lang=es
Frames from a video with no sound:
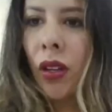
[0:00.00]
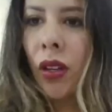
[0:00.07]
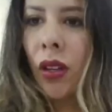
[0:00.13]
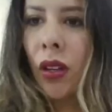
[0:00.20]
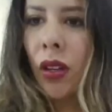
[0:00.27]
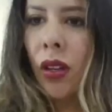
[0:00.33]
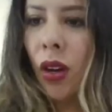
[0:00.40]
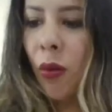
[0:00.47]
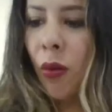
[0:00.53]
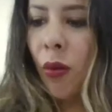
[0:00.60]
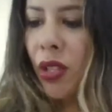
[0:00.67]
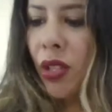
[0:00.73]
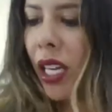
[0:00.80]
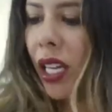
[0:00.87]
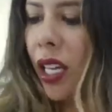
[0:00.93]
Como
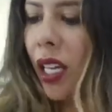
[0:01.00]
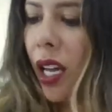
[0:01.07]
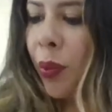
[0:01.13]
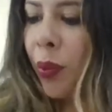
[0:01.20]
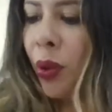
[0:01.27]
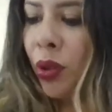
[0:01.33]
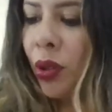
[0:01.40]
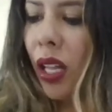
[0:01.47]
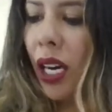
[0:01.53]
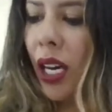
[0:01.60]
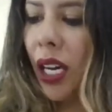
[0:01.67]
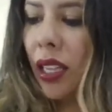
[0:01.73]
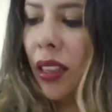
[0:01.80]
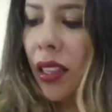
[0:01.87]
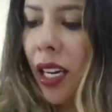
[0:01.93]
siguiente
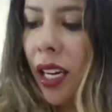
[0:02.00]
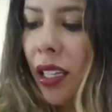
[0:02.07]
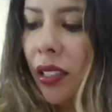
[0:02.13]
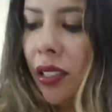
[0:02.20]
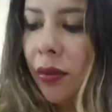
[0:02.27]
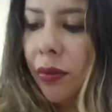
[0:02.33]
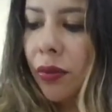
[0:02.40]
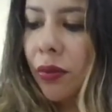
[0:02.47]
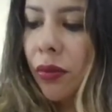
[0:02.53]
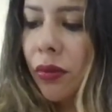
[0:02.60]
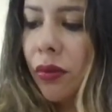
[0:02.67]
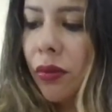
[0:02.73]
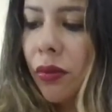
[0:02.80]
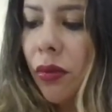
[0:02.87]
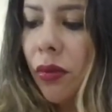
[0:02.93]
punto de agenda,
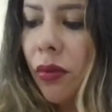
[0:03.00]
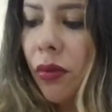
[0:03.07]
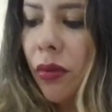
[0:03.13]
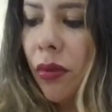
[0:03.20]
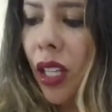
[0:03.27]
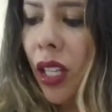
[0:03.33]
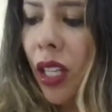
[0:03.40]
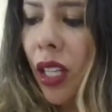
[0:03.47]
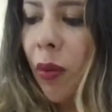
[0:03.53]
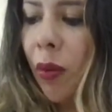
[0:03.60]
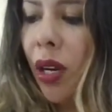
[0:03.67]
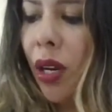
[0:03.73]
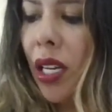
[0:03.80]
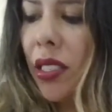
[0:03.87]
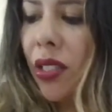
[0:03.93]
tenemos
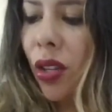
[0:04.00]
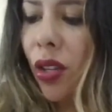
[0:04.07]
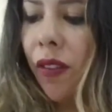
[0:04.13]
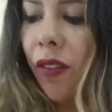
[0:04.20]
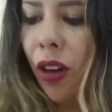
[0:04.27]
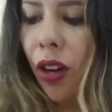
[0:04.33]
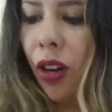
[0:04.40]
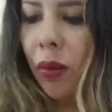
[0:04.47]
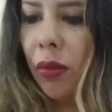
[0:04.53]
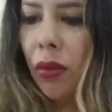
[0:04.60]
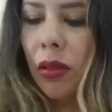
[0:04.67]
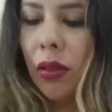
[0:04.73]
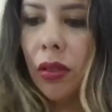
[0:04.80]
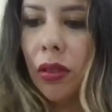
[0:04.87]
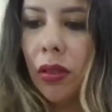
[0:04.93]
la estación. falta
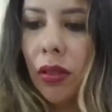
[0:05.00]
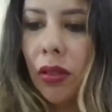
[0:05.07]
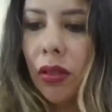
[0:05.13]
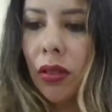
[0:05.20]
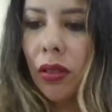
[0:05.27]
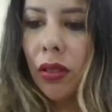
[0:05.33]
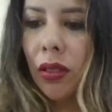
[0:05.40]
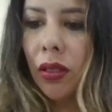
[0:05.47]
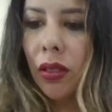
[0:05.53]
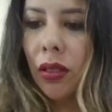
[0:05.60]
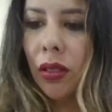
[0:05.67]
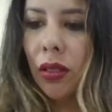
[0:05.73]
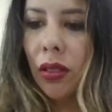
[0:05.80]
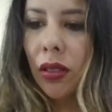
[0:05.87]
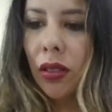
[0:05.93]
dar cuenta de dos
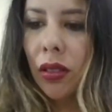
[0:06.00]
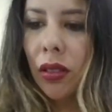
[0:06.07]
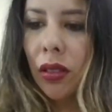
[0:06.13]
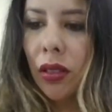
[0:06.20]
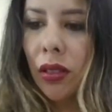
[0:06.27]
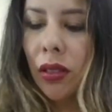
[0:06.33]
oficios más.